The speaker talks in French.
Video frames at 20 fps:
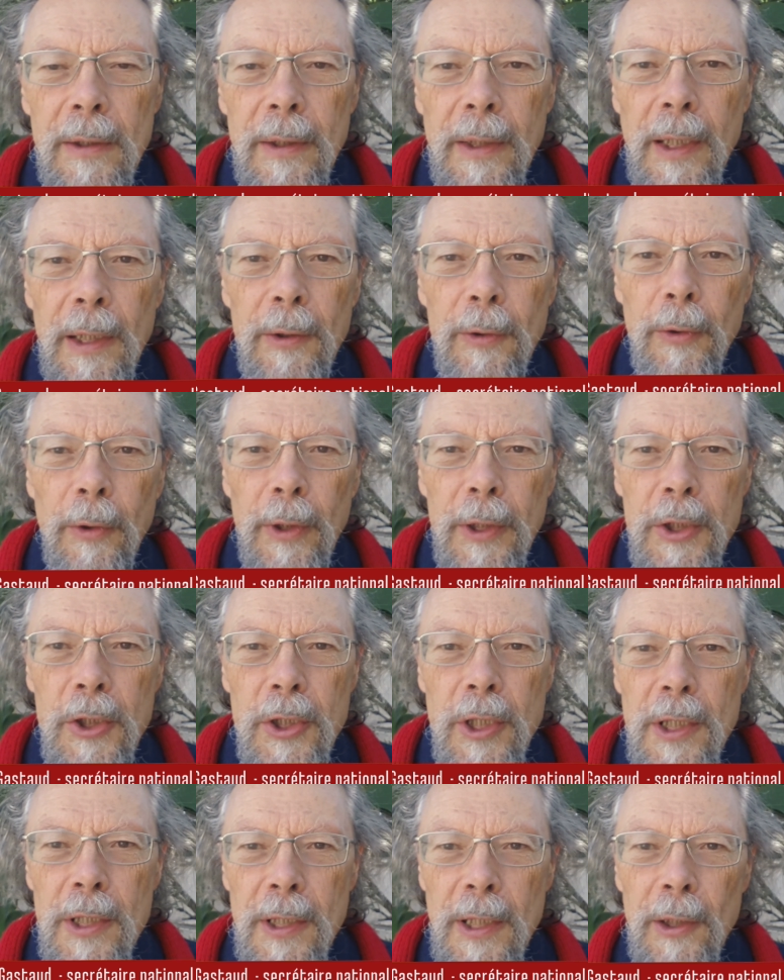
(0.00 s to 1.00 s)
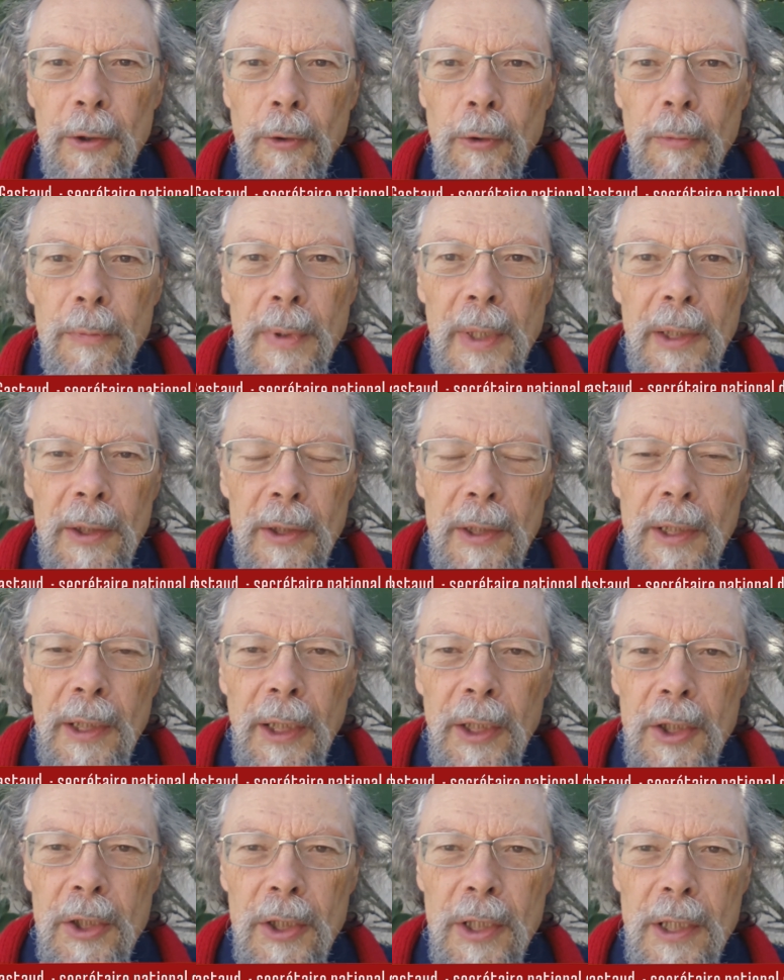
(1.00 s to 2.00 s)
quelques richesses, quelques miettes des
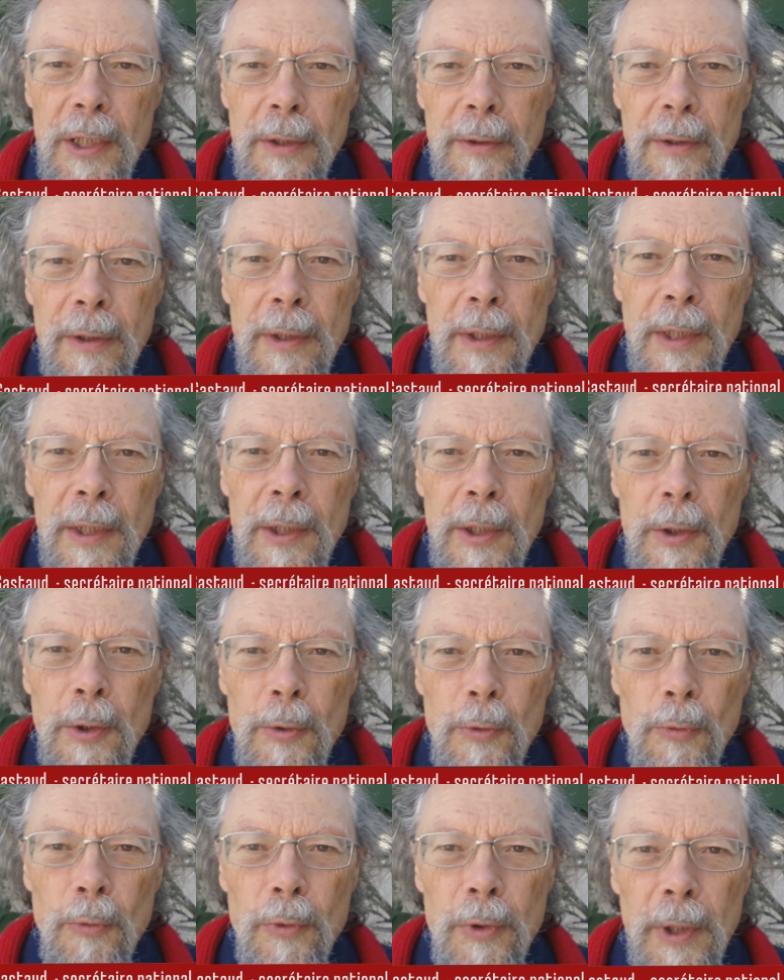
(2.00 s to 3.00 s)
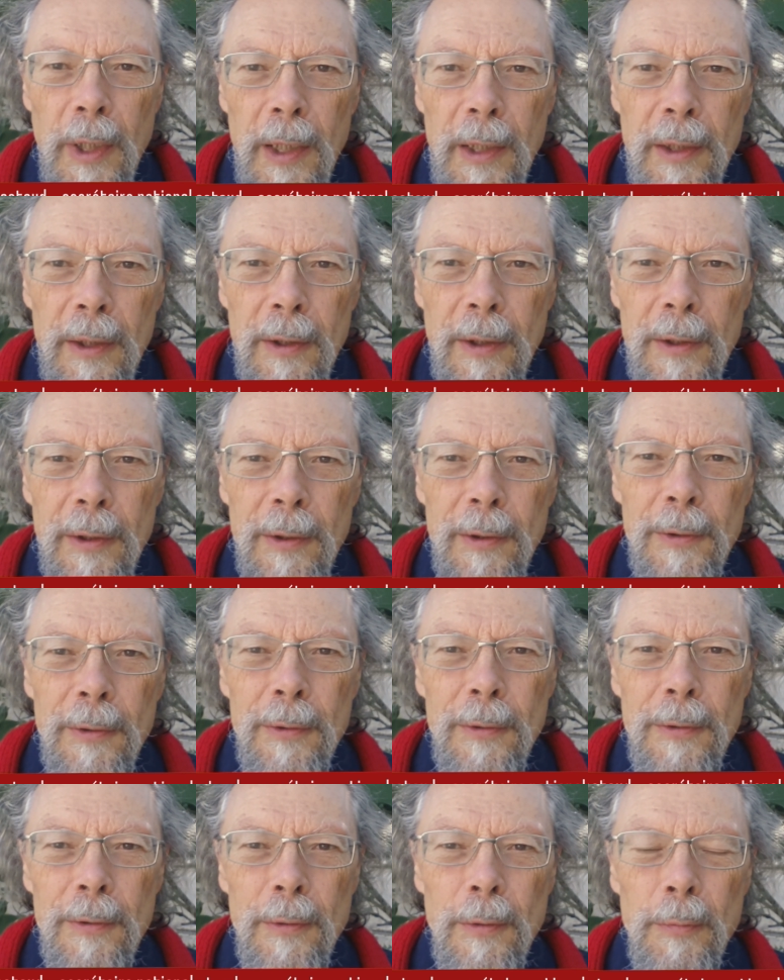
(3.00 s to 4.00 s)
richesses soustraites
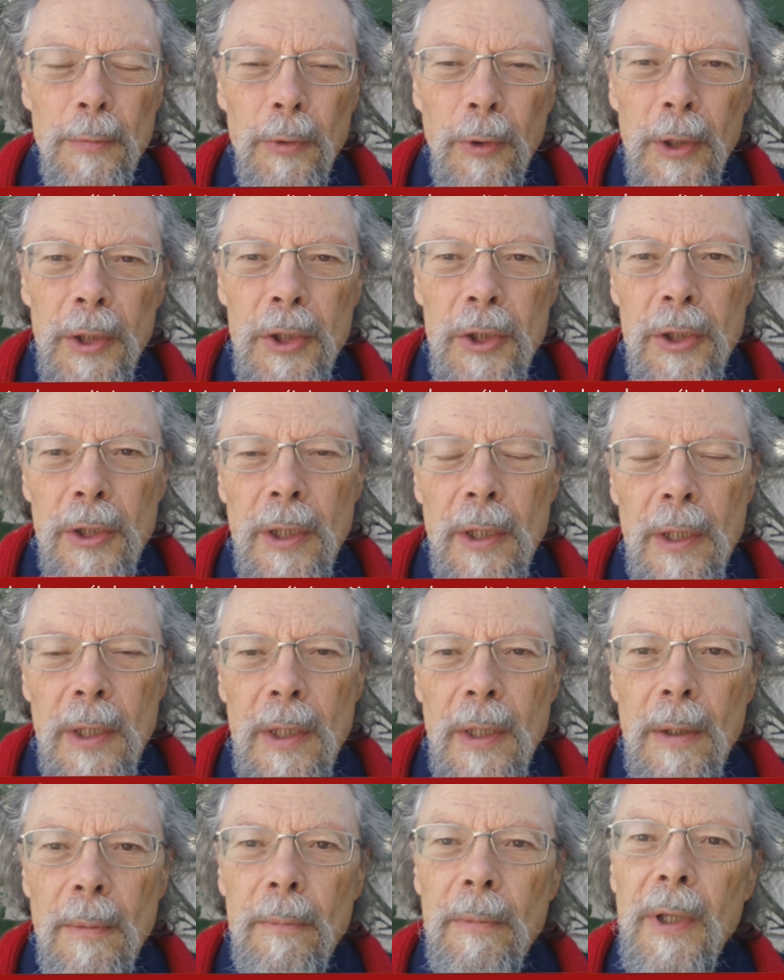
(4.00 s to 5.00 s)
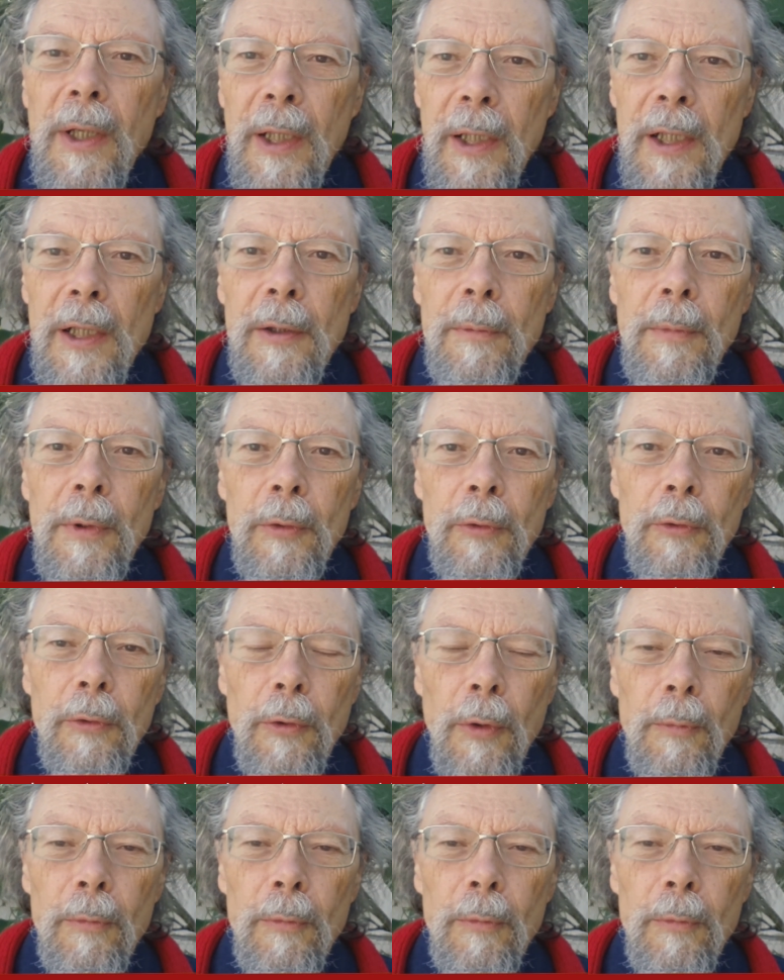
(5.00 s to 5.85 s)
aux plus riches, mais réellement donc un